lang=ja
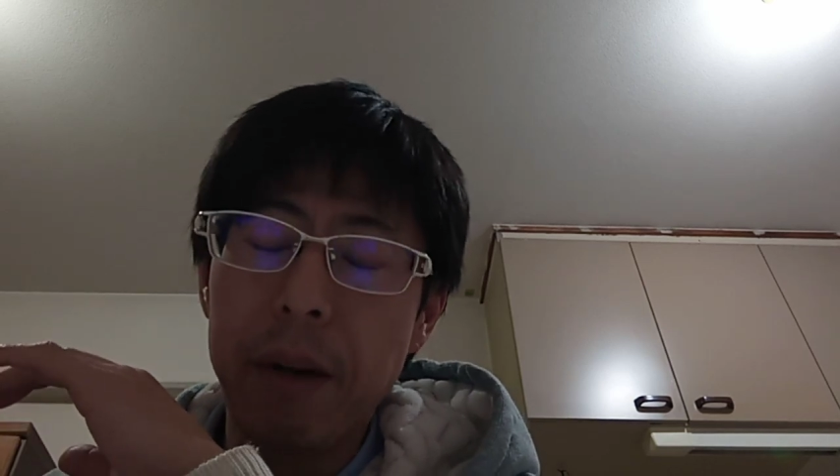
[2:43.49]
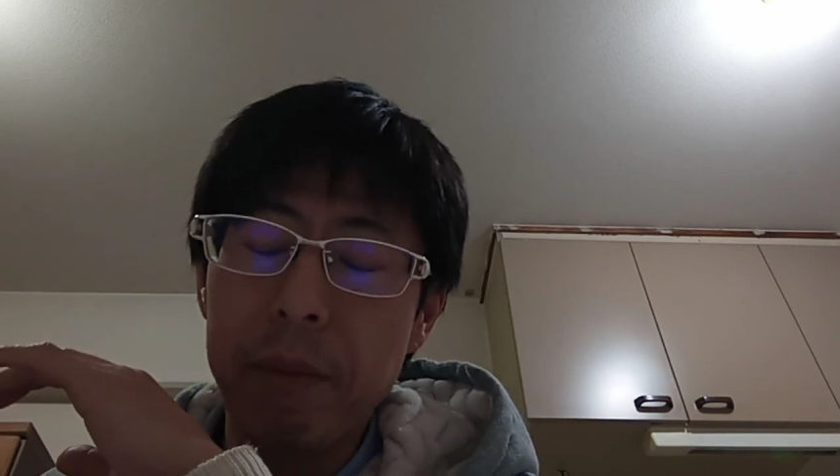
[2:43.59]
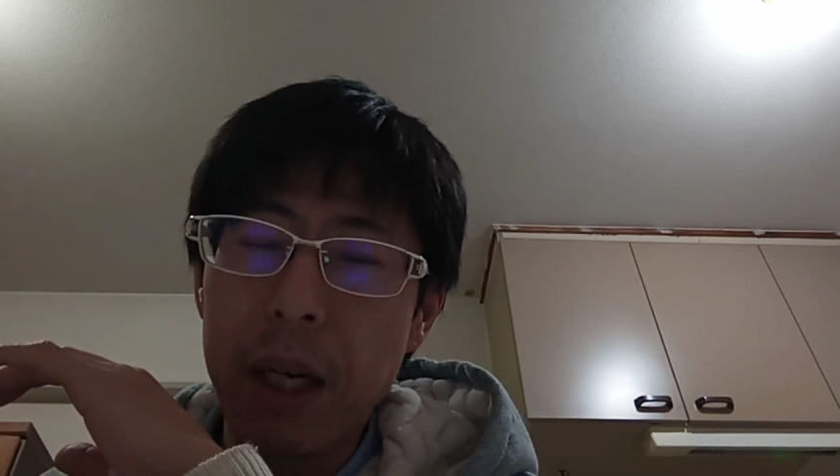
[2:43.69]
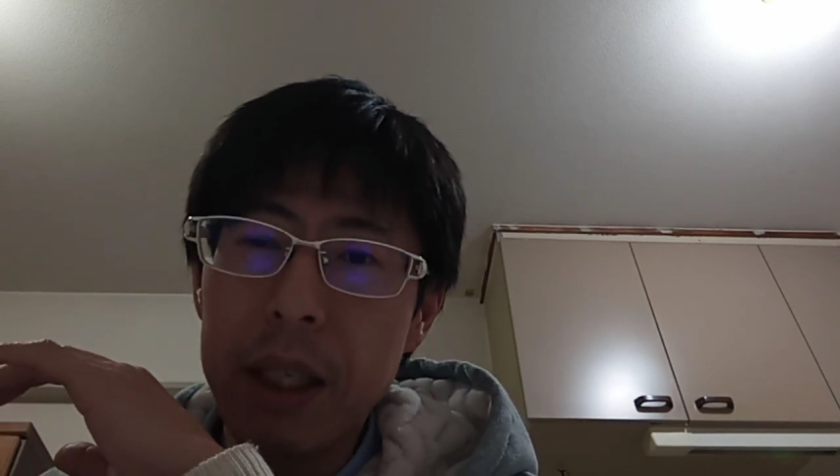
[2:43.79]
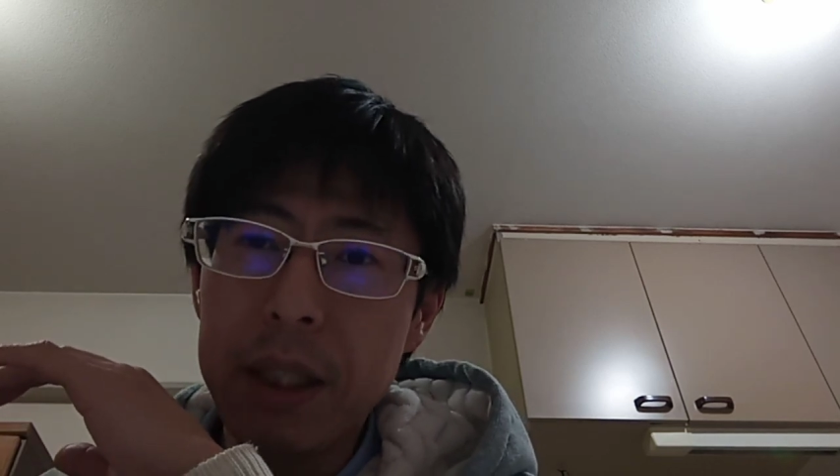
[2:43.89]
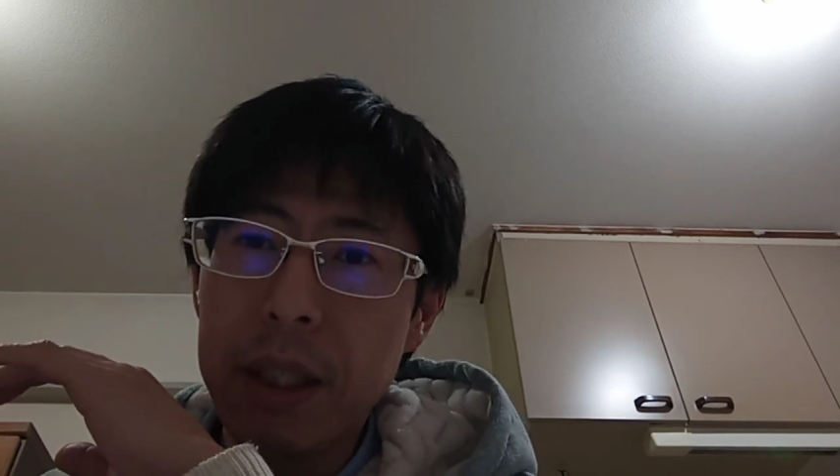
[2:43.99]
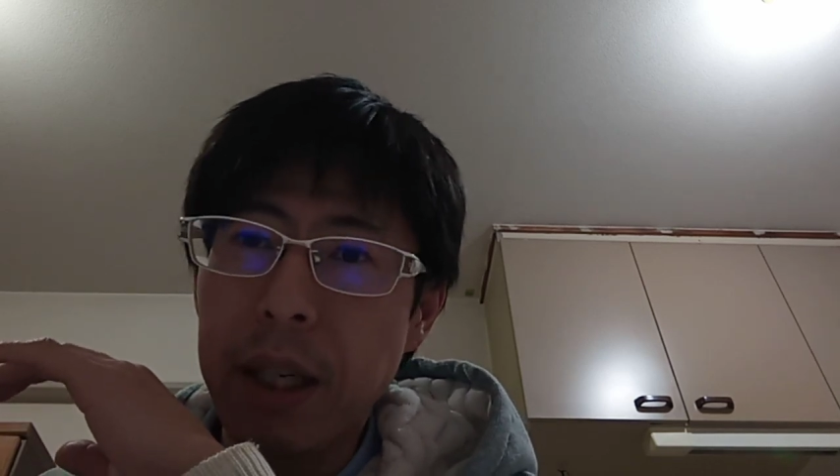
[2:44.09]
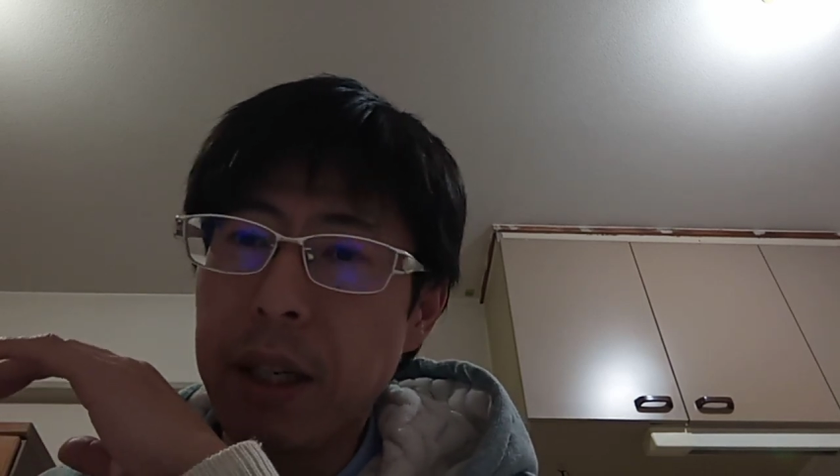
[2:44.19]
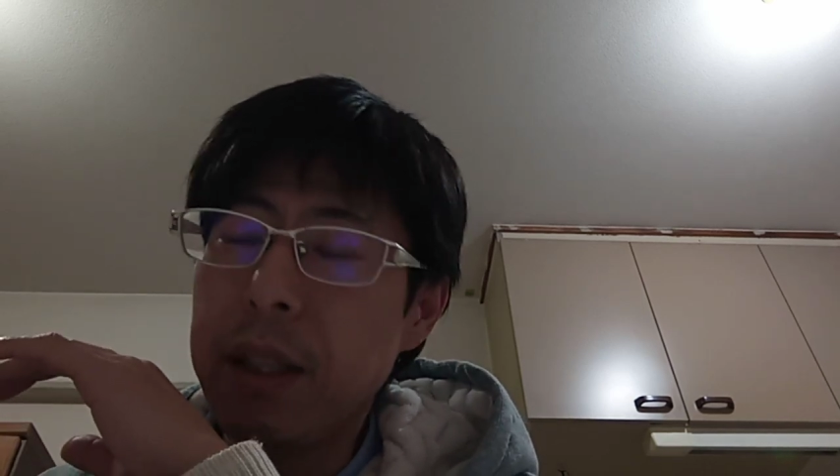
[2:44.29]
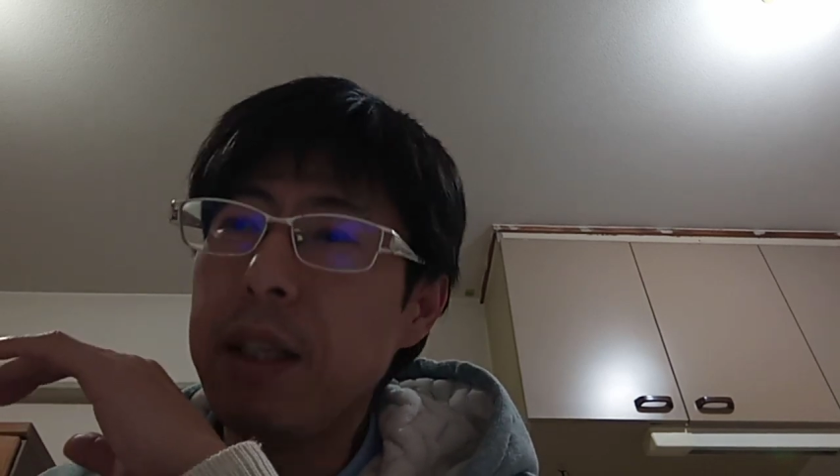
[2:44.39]
う、もう足か
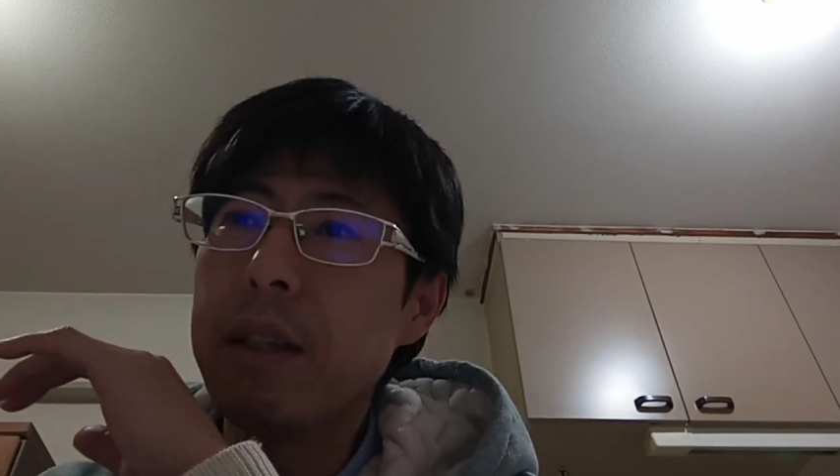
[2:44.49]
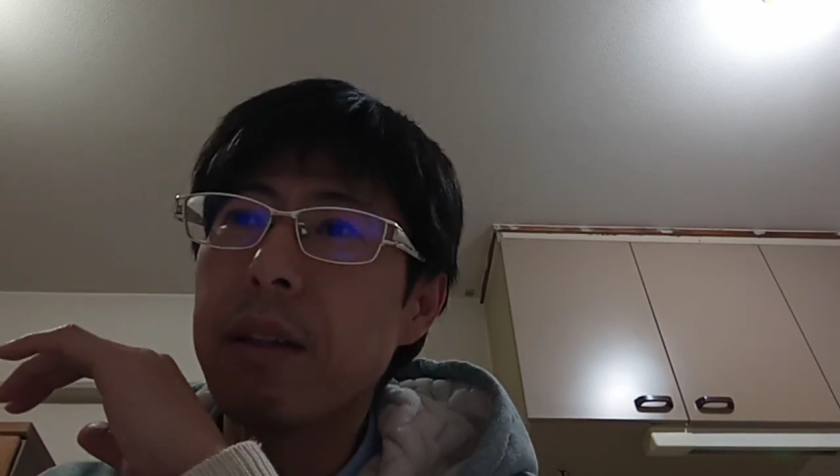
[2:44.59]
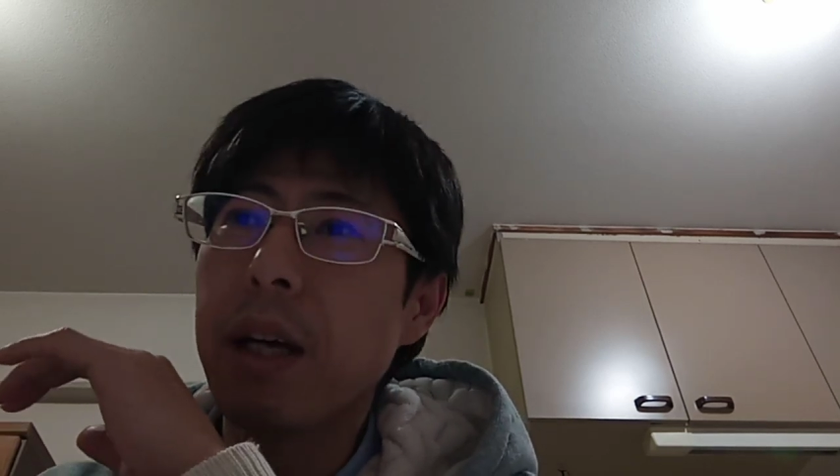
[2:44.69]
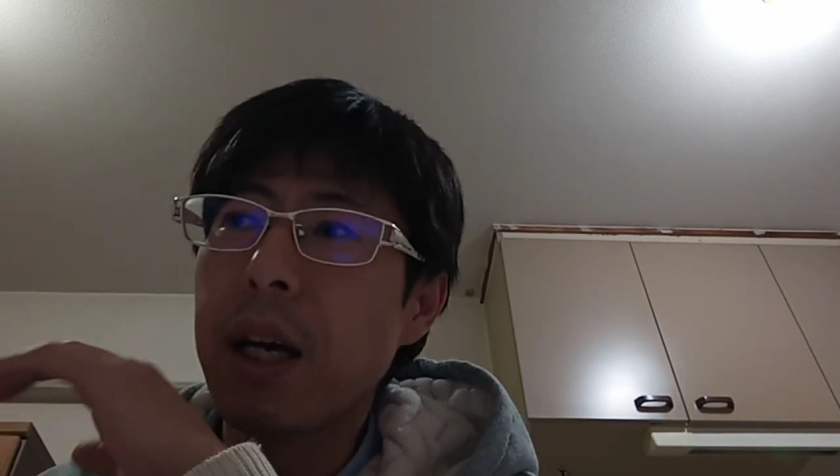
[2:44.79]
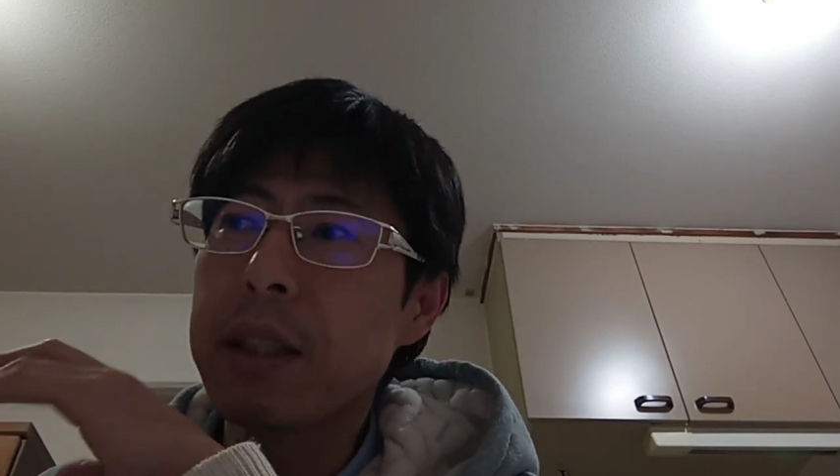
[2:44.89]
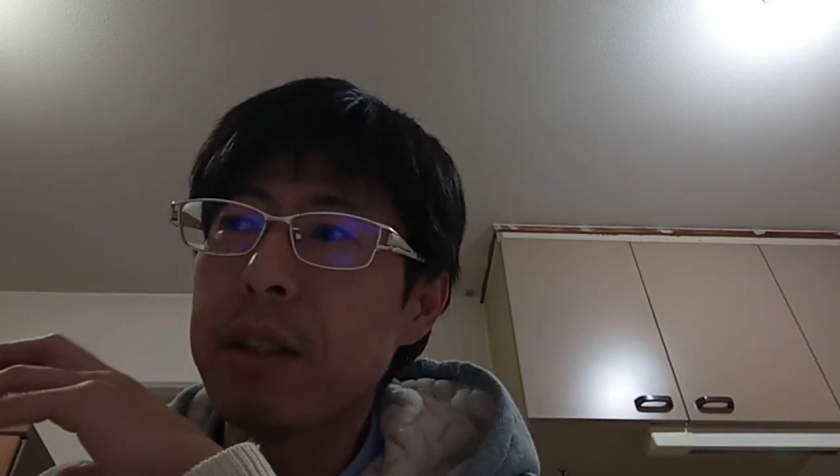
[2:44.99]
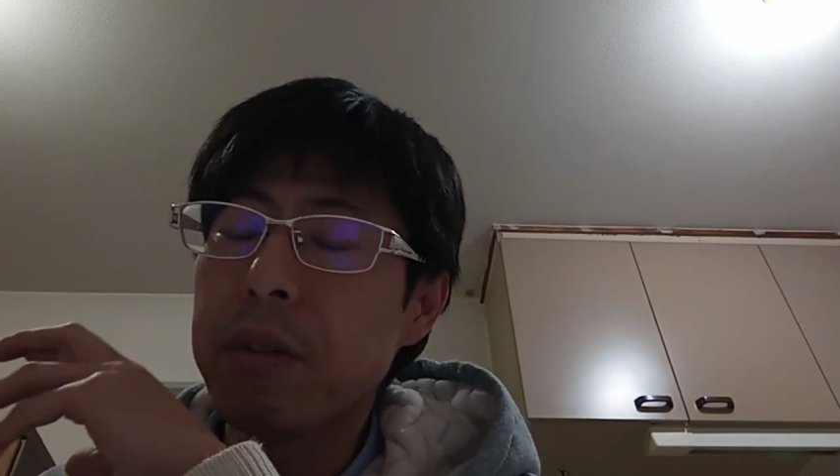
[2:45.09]
ら足